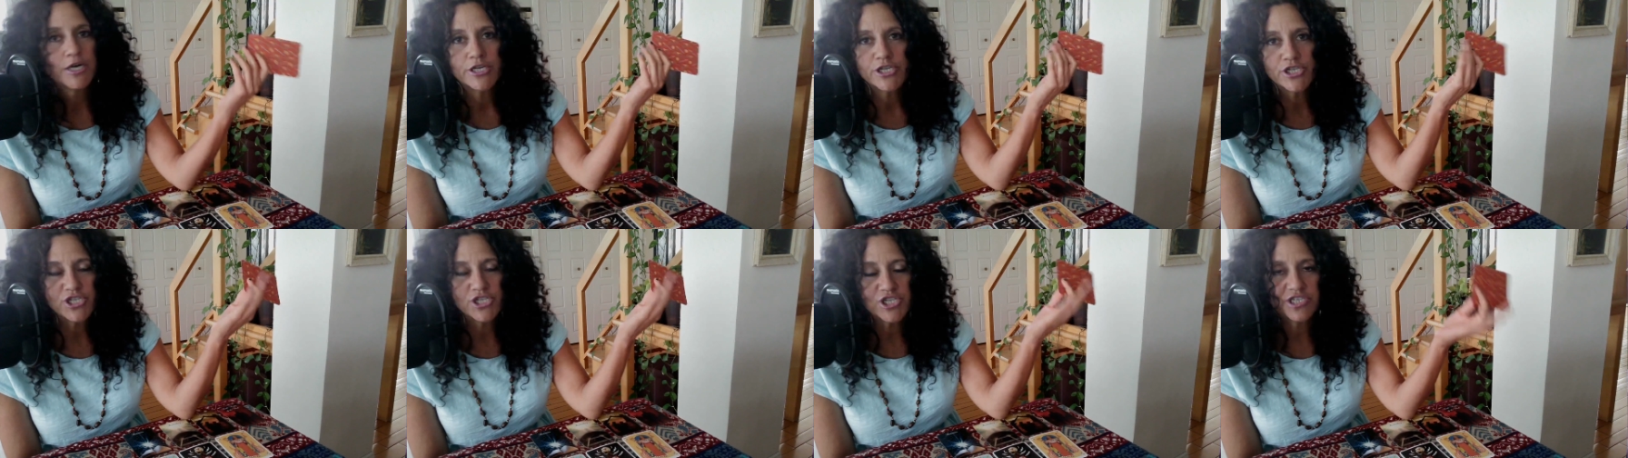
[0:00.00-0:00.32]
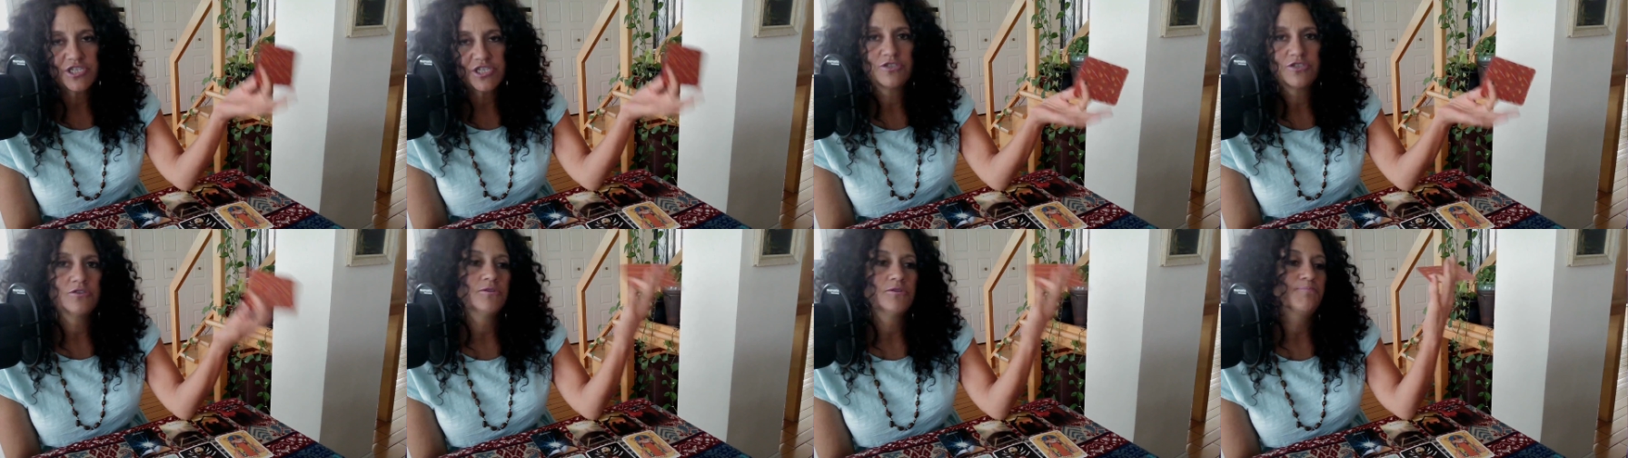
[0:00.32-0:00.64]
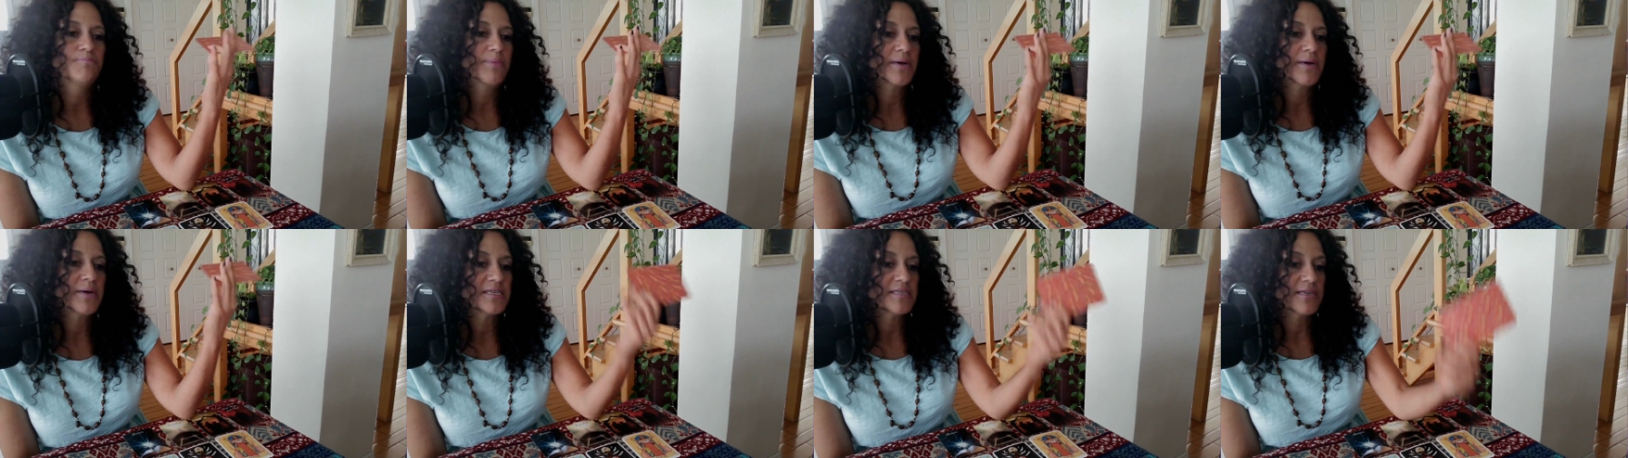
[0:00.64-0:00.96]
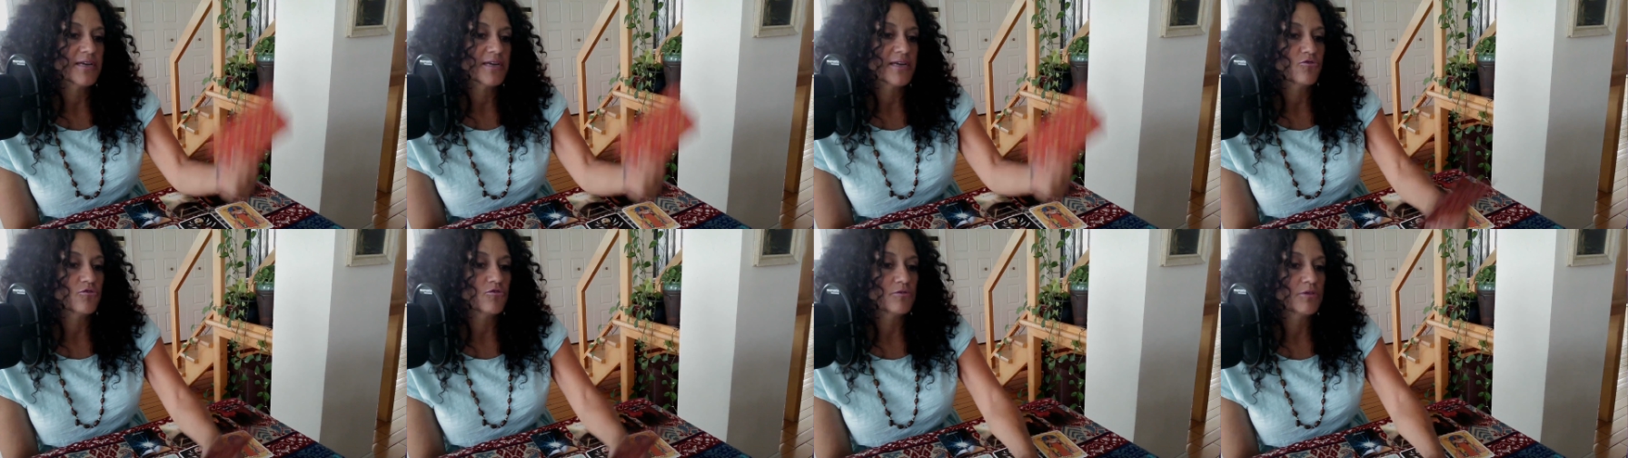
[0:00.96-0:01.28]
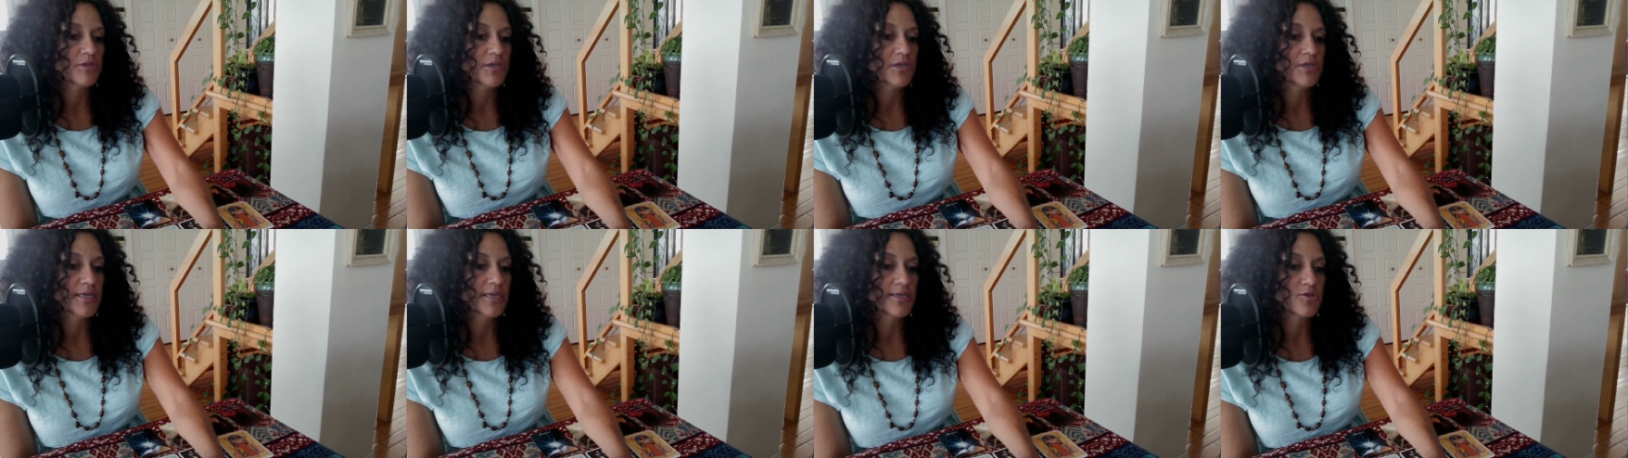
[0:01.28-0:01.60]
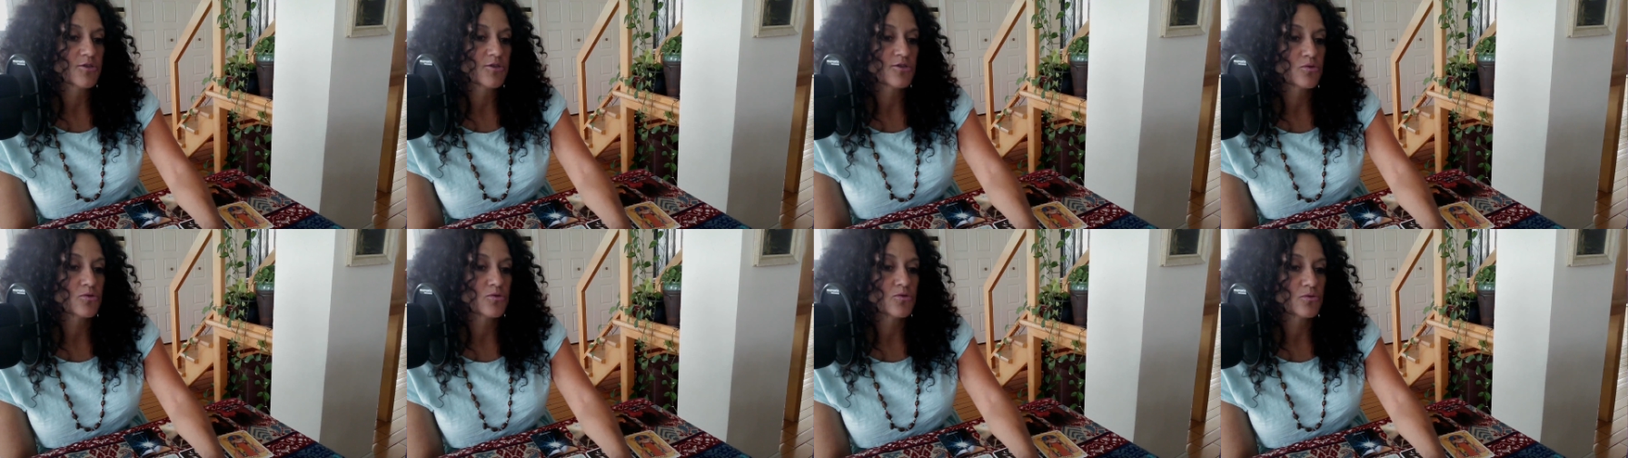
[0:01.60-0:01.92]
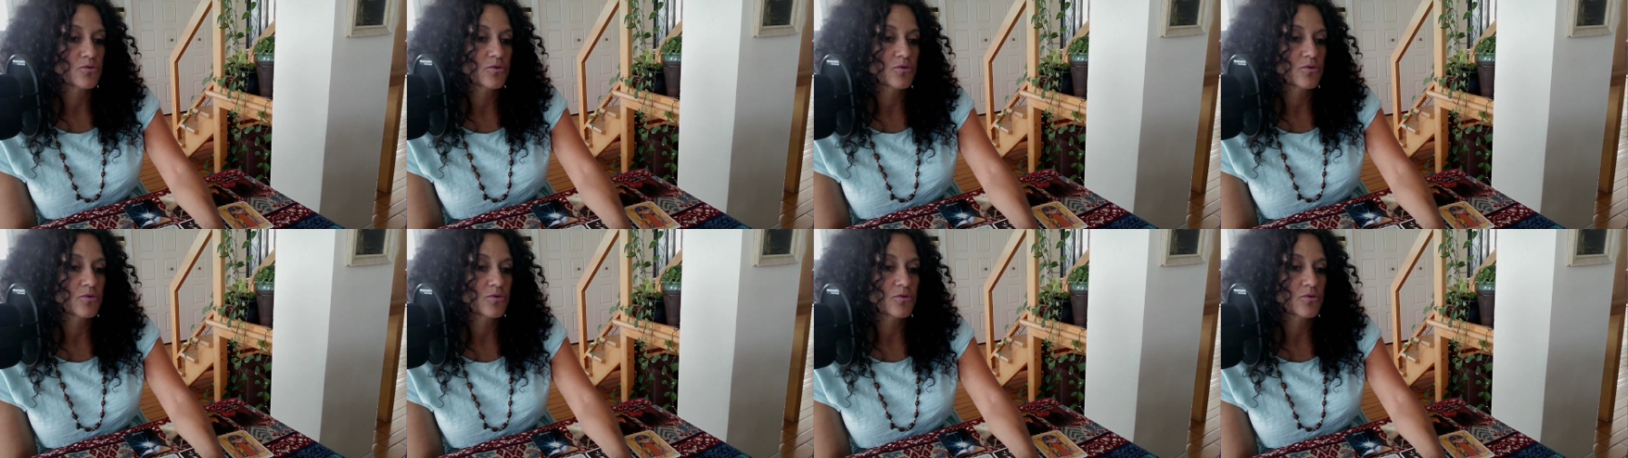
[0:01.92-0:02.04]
J'ai ça presque à toutes les lectures.